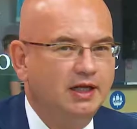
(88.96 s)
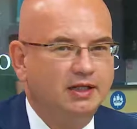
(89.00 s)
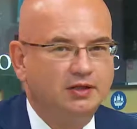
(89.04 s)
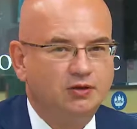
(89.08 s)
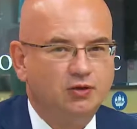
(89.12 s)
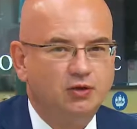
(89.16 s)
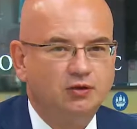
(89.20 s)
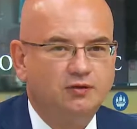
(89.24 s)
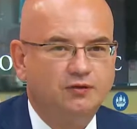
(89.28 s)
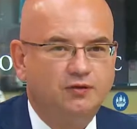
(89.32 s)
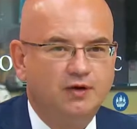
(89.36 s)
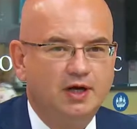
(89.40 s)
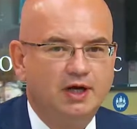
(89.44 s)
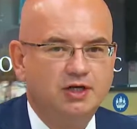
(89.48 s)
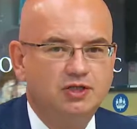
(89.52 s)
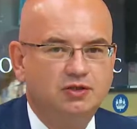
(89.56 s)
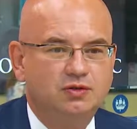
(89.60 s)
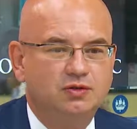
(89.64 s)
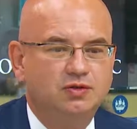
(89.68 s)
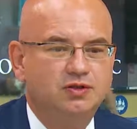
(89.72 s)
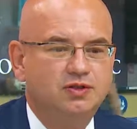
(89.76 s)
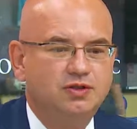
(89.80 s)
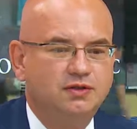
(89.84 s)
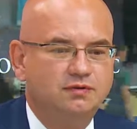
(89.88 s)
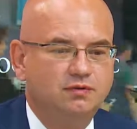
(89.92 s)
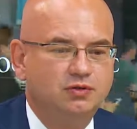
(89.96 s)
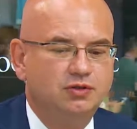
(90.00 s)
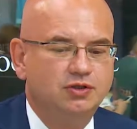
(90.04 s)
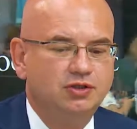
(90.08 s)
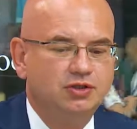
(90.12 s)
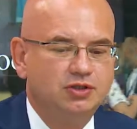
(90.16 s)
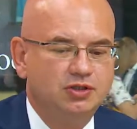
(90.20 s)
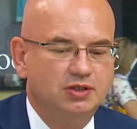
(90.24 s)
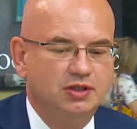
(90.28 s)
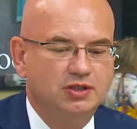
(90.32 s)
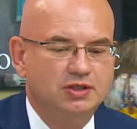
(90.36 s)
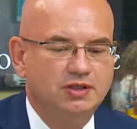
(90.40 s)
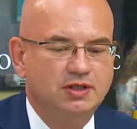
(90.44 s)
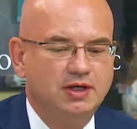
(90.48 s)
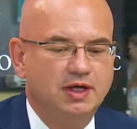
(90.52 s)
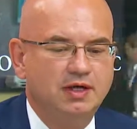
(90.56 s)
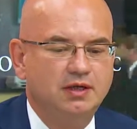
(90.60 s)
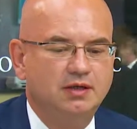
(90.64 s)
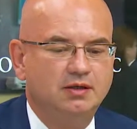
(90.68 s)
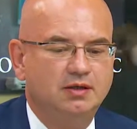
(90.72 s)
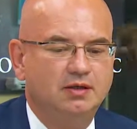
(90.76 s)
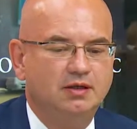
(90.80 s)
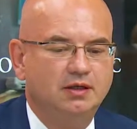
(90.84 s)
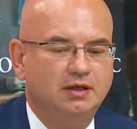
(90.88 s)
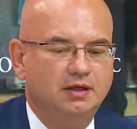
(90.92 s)
Тот факт, что на сегодняшний день
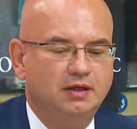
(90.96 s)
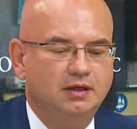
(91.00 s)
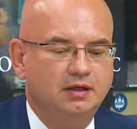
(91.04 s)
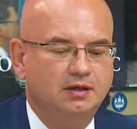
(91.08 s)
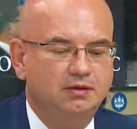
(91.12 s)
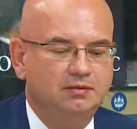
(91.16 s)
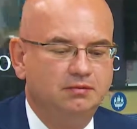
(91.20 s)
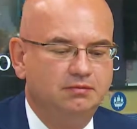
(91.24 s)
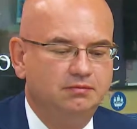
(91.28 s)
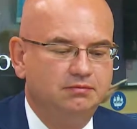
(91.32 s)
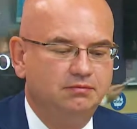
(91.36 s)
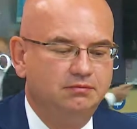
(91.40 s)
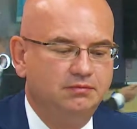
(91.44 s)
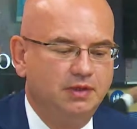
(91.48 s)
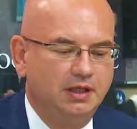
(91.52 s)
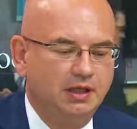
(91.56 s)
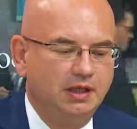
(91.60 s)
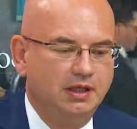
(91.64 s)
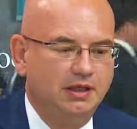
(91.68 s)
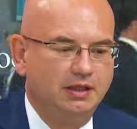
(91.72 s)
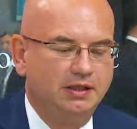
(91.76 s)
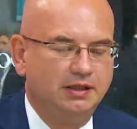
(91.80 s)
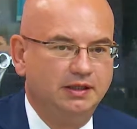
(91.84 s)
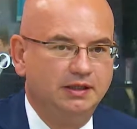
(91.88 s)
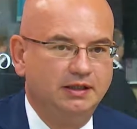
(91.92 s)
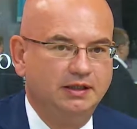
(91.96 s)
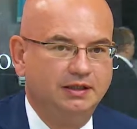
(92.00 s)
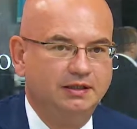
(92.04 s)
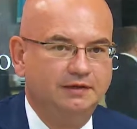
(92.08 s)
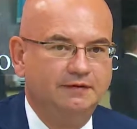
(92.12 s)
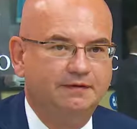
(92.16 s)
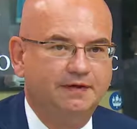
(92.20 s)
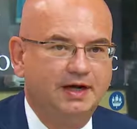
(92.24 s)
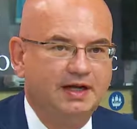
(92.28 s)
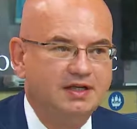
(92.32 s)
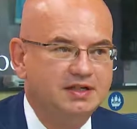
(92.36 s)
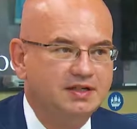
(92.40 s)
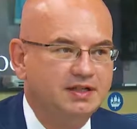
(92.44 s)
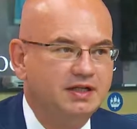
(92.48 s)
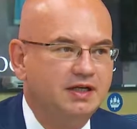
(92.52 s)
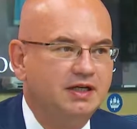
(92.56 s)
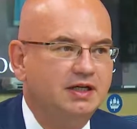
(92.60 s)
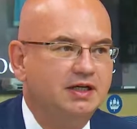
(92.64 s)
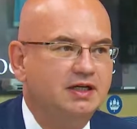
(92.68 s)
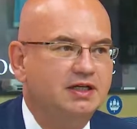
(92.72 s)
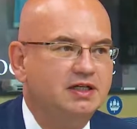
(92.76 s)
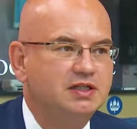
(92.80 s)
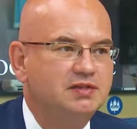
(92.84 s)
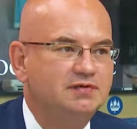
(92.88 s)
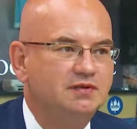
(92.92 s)
мы в России
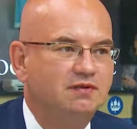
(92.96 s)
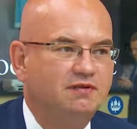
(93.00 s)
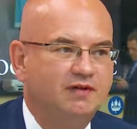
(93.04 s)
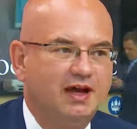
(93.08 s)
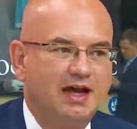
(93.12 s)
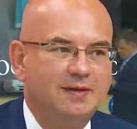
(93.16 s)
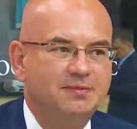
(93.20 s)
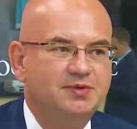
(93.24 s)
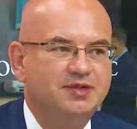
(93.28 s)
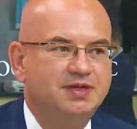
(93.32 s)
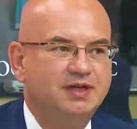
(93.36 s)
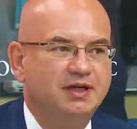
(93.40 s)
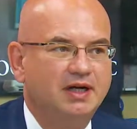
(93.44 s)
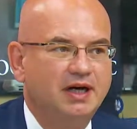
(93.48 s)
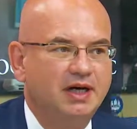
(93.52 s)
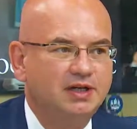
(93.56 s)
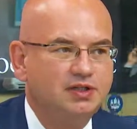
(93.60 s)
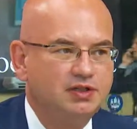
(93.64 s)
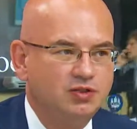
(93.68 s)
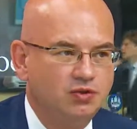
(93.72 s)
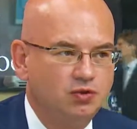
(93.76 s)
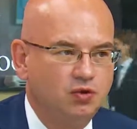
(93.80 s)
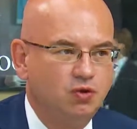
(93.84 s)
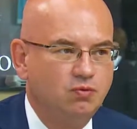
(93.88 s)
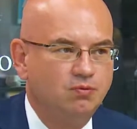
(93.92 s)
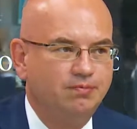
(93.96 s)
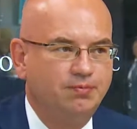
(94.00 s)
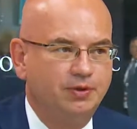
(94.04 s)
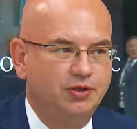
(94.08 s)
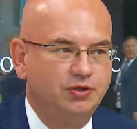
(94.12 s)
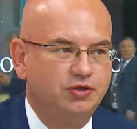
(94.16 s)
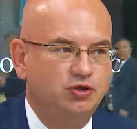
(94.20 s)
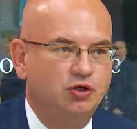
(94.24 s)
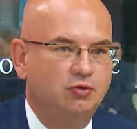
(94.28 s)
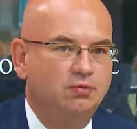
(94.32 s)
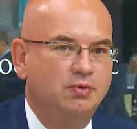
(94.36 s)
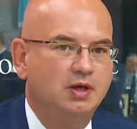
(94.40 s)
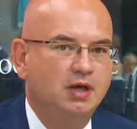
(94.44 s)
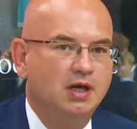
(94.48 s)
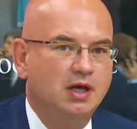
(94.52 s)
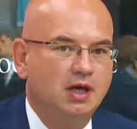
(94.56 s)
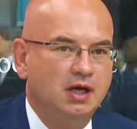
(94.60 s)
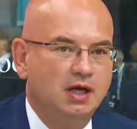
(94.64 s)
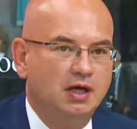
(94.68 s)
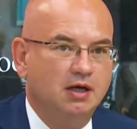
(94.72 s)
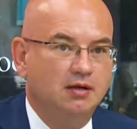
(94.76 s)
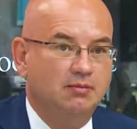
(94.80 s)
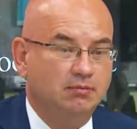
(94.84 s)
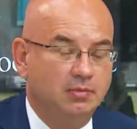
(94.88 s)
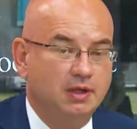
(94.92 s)
развиваемся и растем, причем
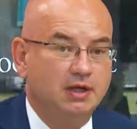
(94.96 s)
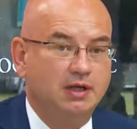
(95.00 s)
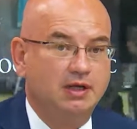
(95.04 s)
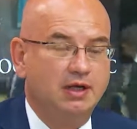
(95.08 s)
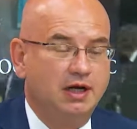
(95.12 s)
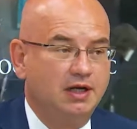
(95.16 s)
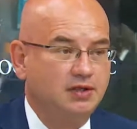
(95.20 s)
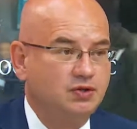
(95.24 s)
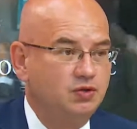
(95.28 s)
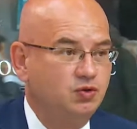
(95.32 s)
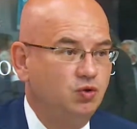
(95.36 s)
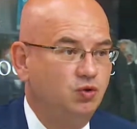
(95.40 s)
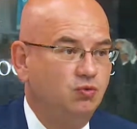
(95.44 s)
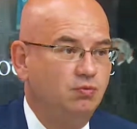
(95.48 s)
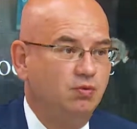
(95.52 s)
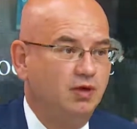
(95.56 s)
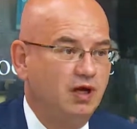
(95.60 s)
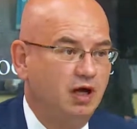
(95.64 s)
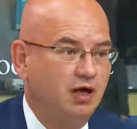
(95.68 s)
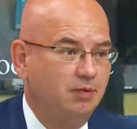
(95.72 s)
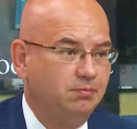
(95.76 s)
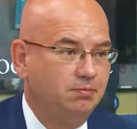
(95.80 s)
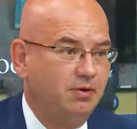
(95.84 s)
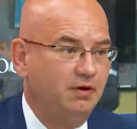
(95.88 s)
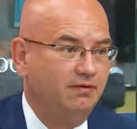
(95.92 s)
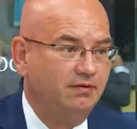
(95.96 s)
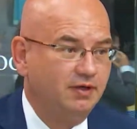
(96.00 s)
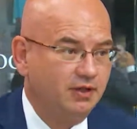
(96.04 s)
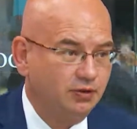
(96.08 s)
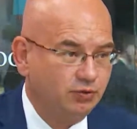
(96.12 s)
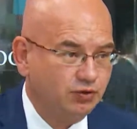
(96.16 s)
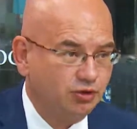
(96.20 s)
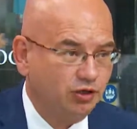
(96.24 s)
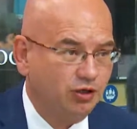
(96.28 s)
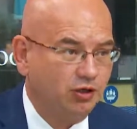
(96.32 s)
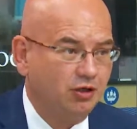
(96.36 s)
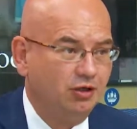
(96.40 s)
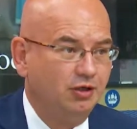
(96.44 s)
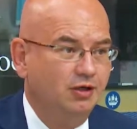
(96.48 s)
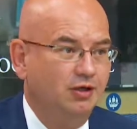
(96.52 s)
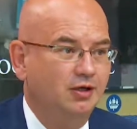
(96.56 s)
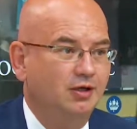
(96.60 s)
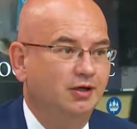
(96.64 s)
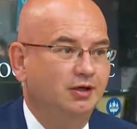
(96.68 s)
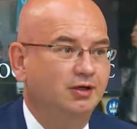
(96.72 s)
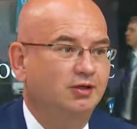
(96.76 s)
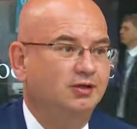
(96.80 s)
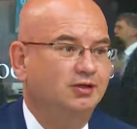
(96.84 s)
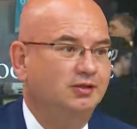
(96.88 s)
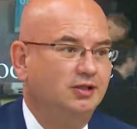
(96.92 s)
мы растем как по выручке,
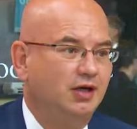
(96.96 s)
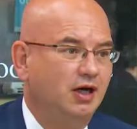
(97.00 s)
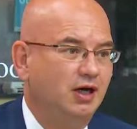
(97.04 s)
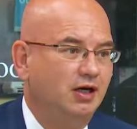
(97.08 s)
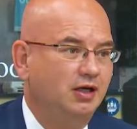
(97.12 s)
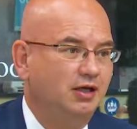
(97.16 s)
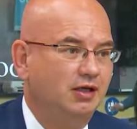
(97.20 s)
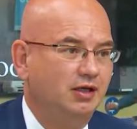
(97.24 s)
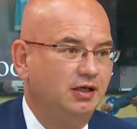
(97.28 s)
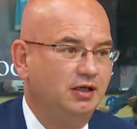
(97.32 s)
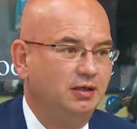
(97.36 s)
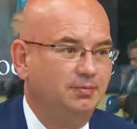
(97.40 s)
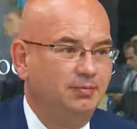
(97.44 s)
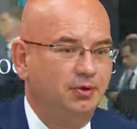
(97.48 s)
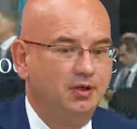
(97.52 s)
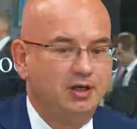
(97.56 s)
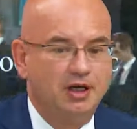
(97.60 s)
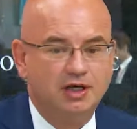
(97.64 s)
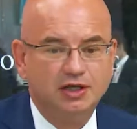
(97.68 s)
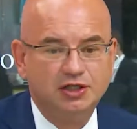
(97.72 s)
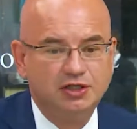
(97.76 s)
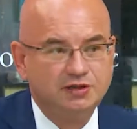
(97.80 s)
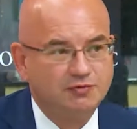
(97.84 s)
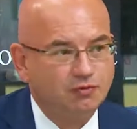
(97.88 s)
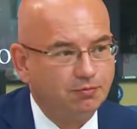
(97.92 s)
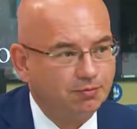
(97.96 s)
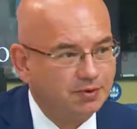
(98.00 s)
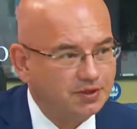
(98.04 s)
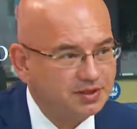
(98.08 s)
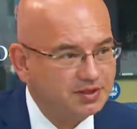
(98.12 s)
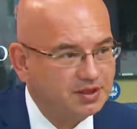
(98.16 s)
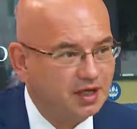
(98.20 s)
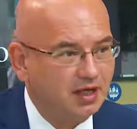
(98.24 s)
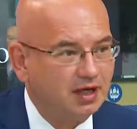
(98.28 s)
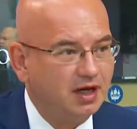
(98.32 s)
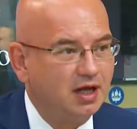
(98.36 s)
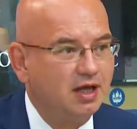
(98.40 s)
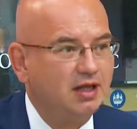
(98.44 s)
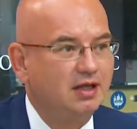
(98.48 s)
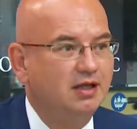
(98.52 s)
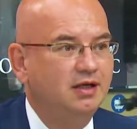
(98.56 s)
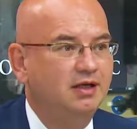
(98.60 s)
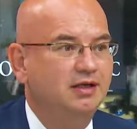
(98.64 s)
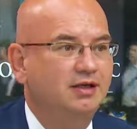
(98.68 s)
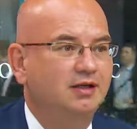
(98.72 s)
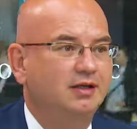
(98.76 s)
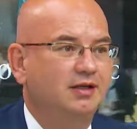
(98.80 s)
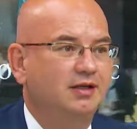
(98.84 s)
так и по количеству персонала,